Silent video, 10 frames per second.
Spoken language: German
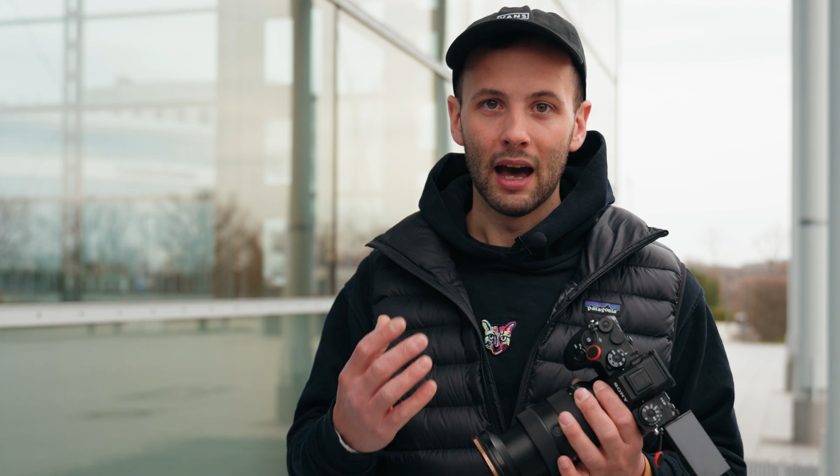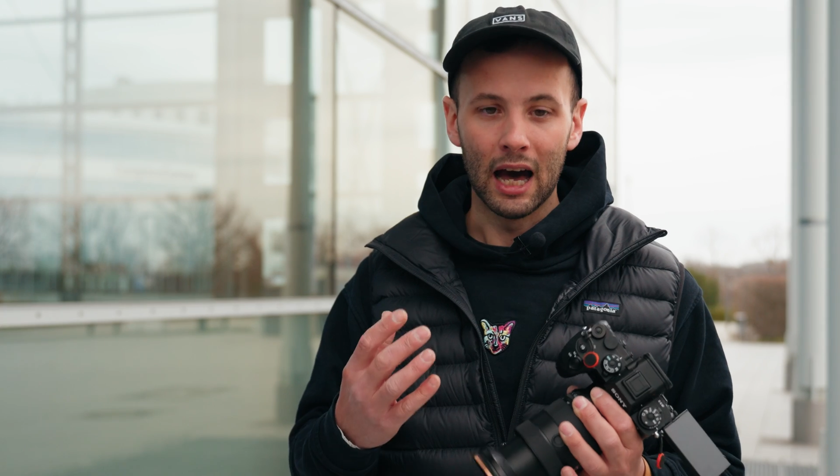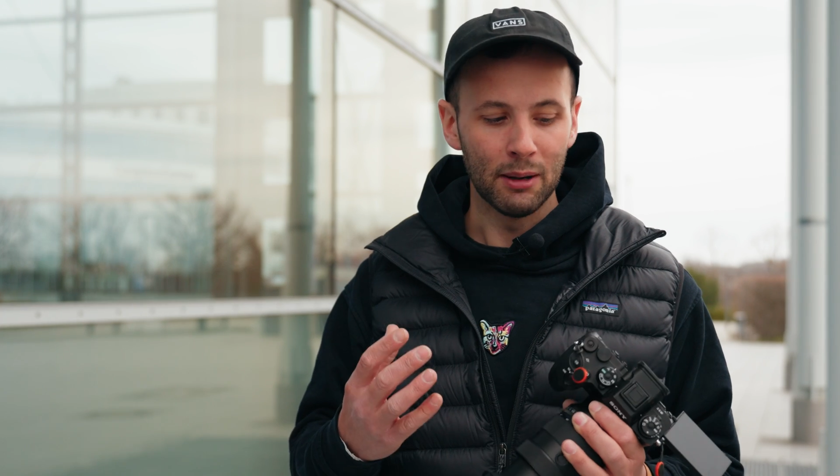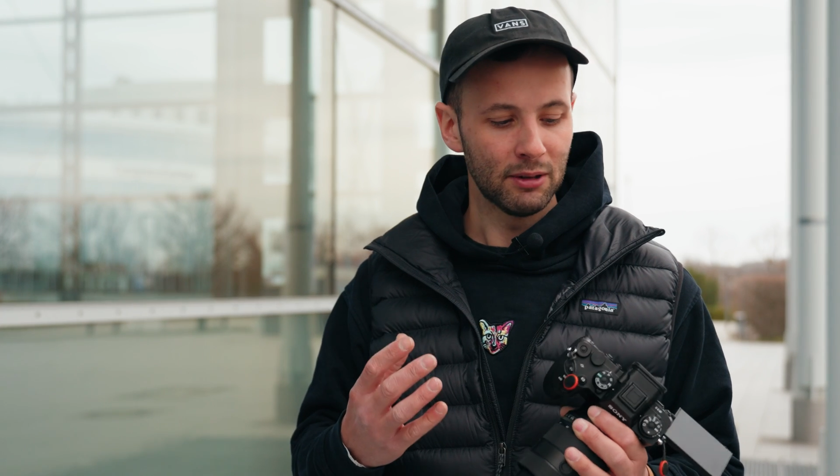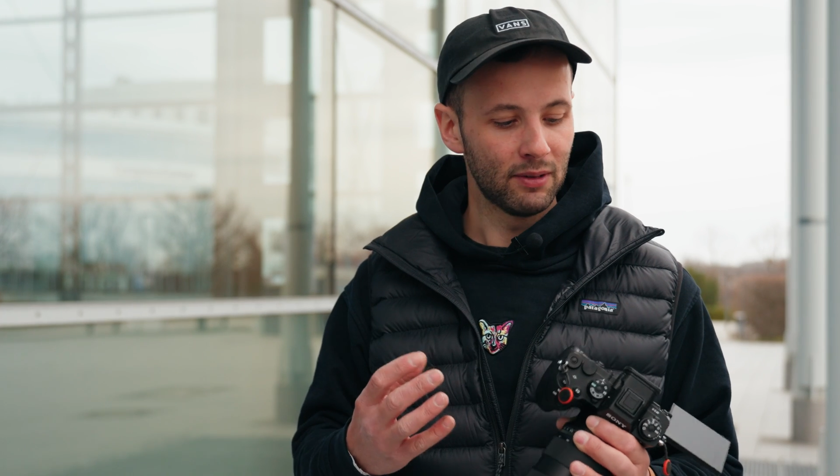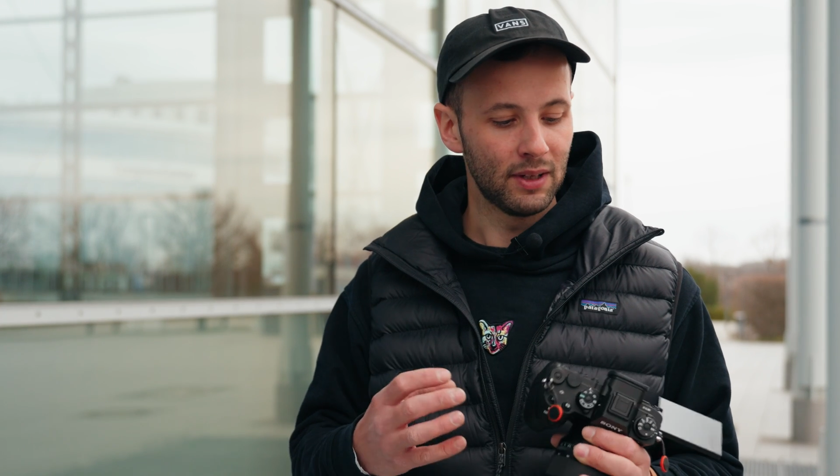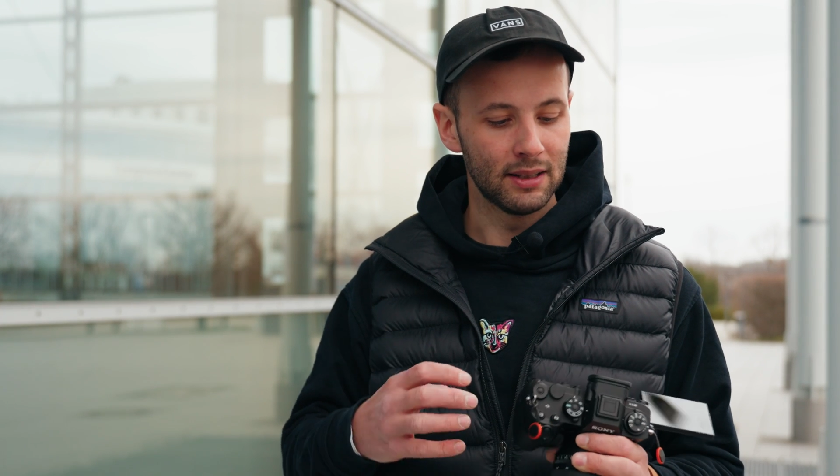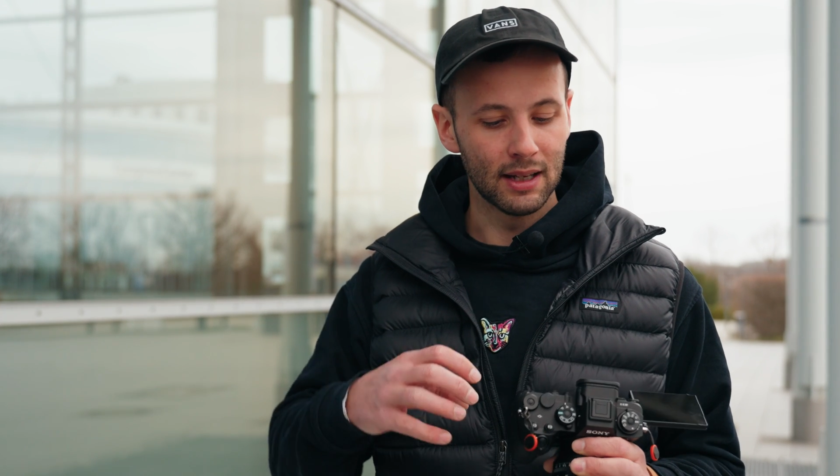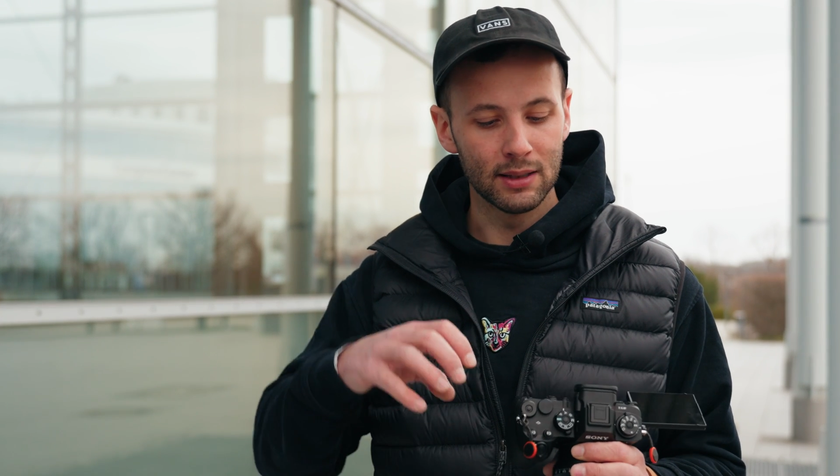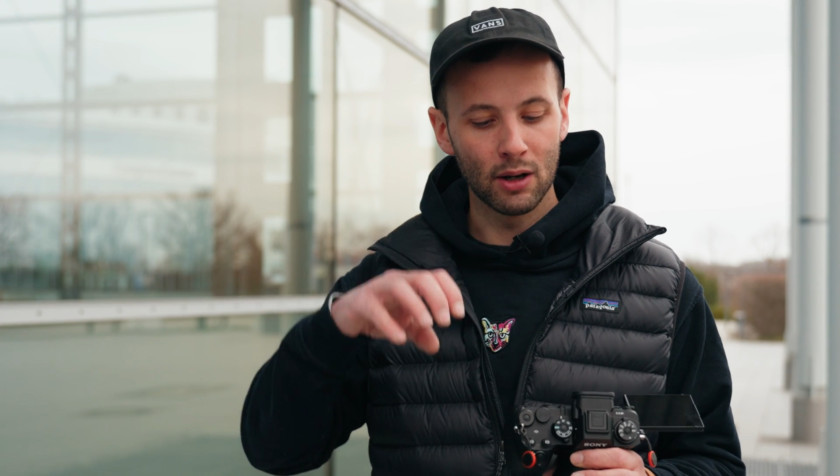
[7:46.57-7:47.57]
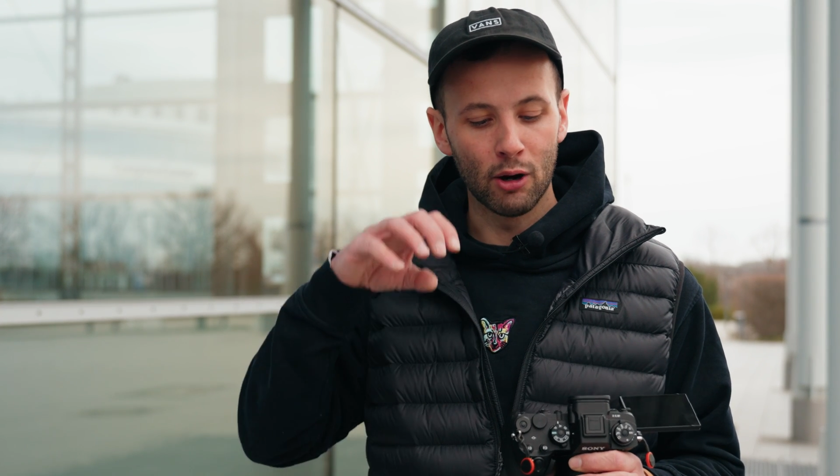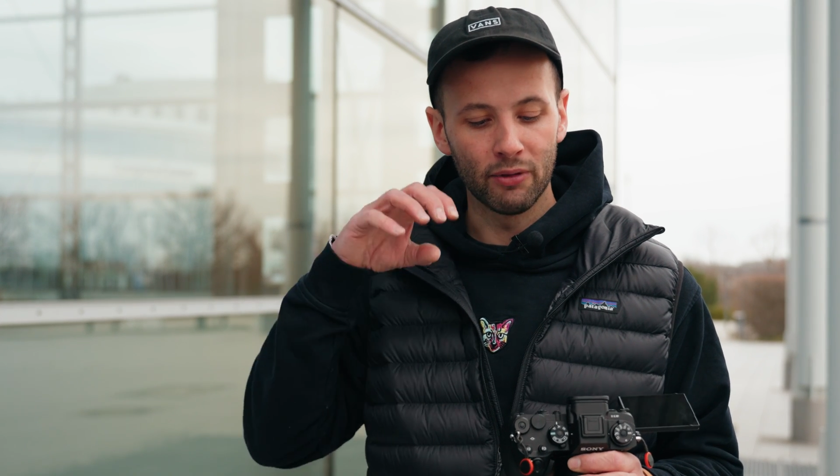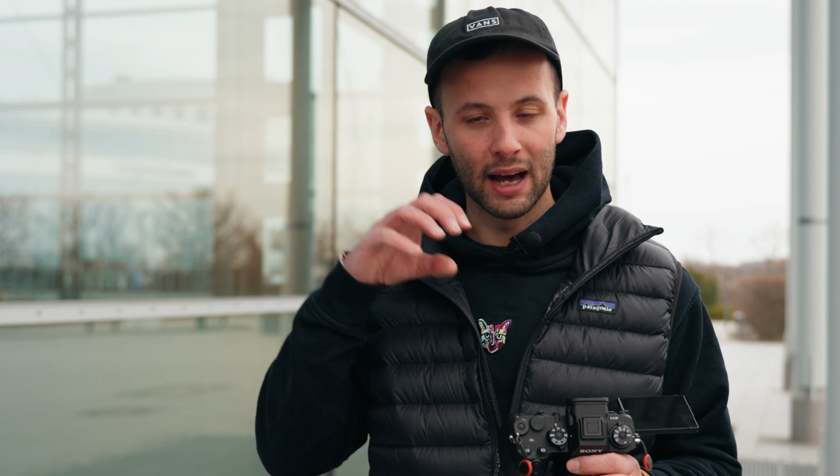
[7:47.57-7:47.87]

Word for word: Aber wenn wir den Sensor auf